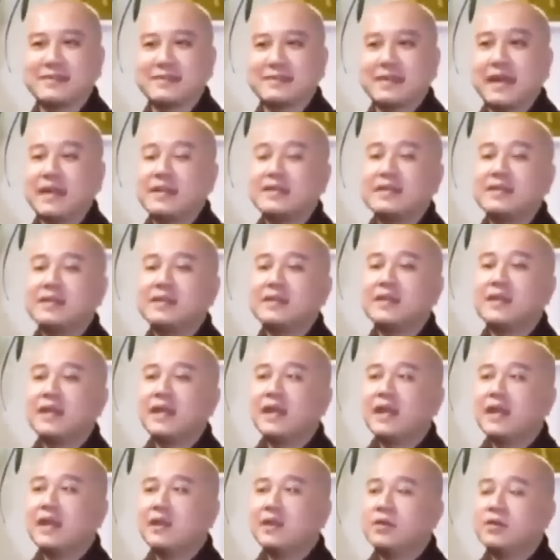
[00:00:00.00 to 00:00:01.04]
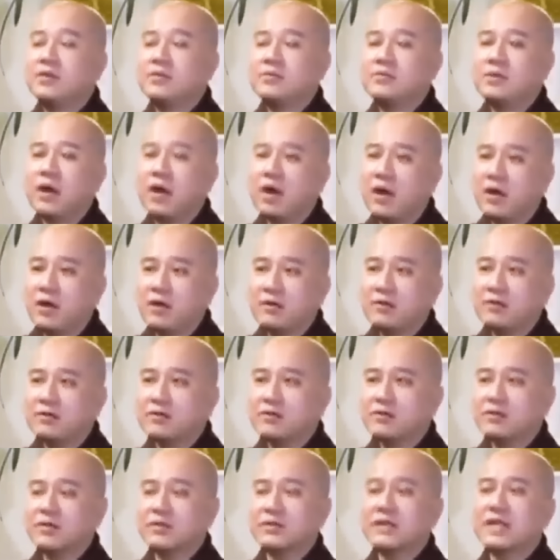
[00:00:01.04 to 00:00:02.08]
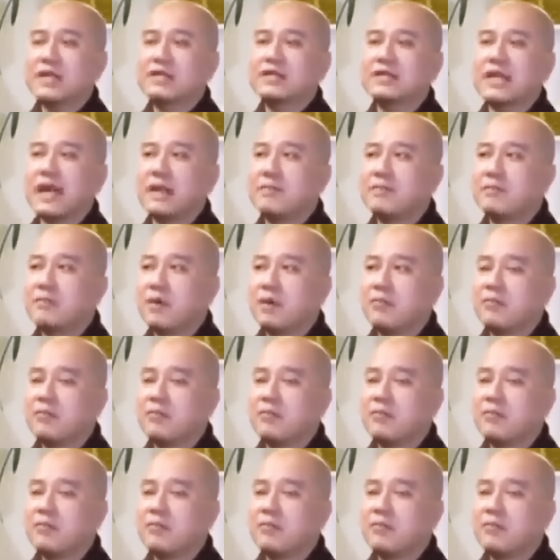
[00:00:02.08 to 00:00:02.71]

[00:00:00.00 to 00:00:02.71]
Tại vì lúc đó người ta cảm